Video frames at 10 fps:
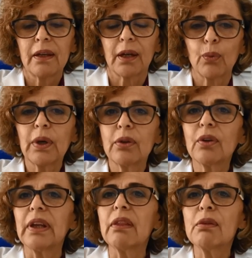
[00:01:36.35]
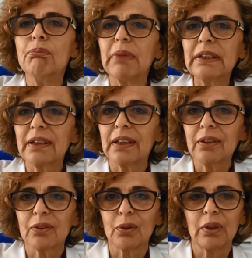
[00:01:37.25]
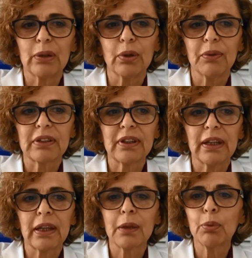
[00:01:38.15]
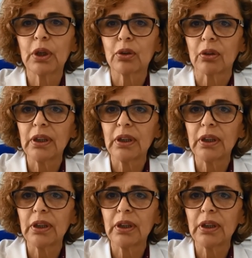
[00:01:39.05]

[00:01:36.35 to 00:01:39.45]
Recuerdo que hice un máster con la Universidad de Puerto